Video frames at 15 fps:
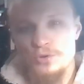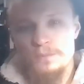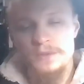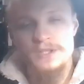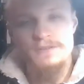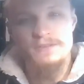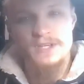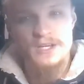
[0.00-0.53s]

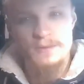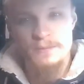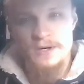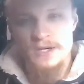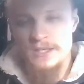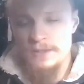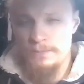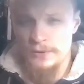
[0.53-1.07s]
особенно в
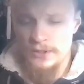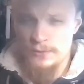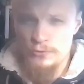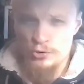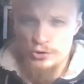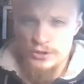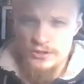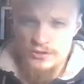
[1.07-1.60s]
Германии,
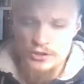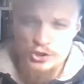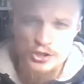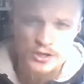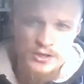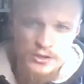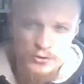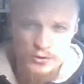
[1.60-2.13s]
потому что
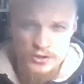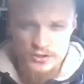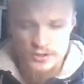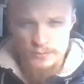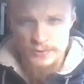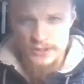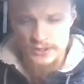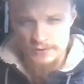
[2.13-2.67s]
изначально ее
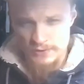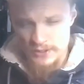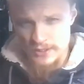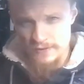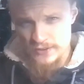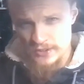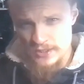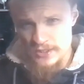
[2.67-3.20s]

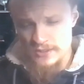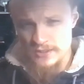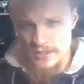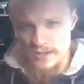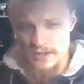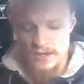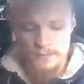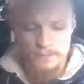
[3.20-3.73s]
разрабатывала
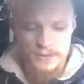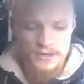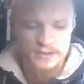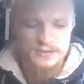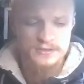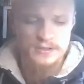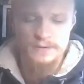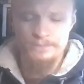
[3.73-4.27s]
австрийская
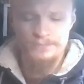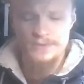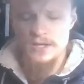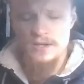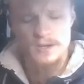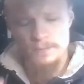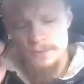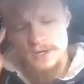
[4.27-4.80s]
корпорация,
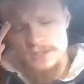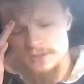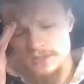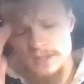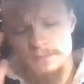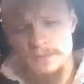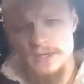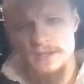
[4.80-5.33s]
не
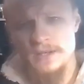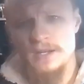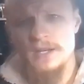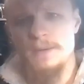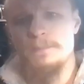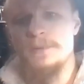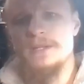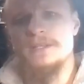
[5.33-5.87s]
корпорация, а маленькая
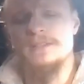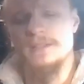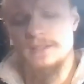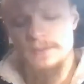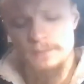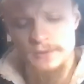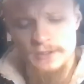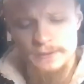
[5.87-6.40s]
компания
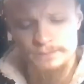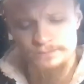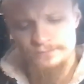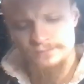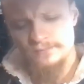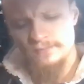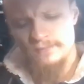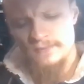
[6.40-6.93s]
тогда была,
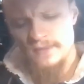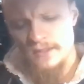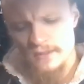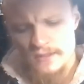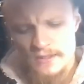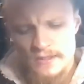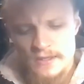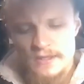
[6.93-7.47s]

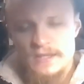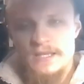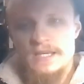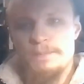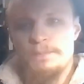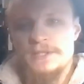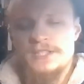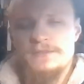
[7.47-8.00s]

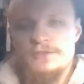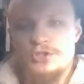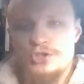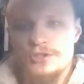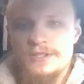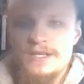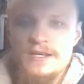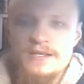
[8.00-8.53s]
и
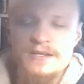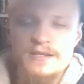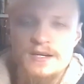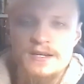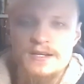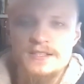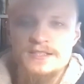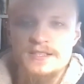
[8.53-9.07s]
посвящены они
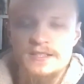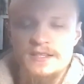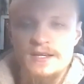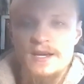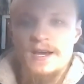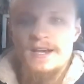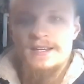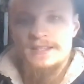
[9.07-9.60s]
как
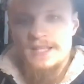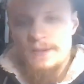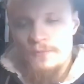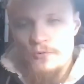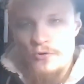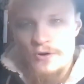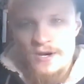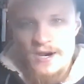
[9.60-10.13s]
раз-таки
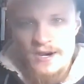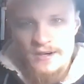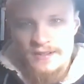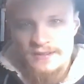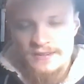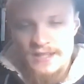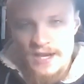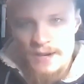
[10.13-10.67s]
тому,
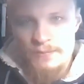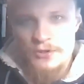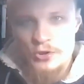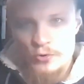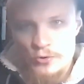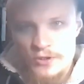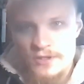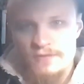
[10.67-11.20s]
как там
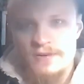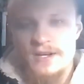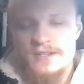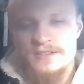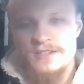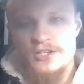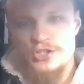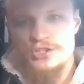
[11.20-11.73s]
люди в
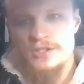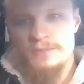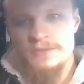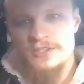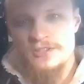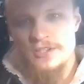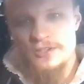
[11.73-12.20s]
различными